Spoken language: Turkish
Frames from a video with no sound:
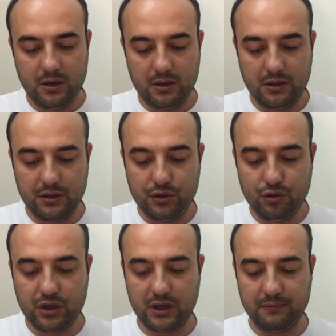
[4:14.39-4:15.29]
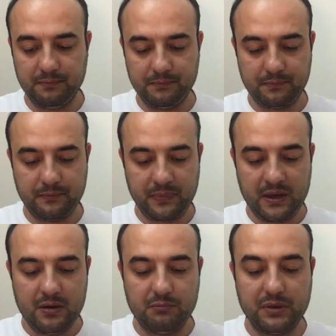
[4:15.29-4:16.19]
E, diyor ki,
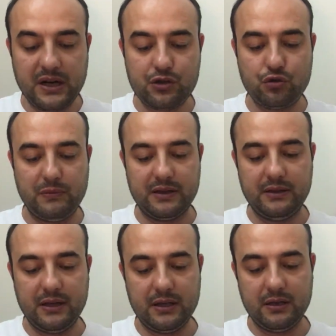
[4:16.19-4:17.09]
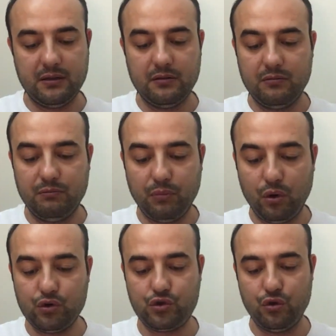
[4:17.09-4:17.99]
bırak şu maddeyi,
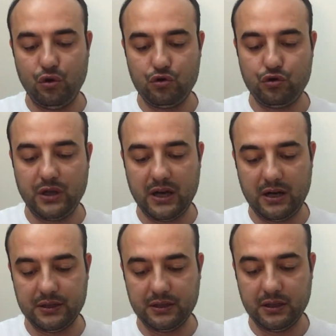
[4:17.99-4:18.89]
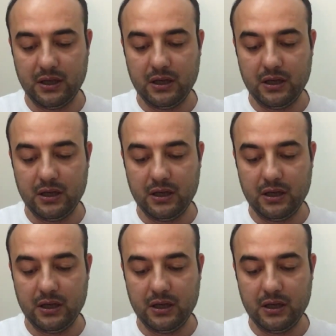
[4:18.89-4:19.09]
boğ şu ölçü dehanı,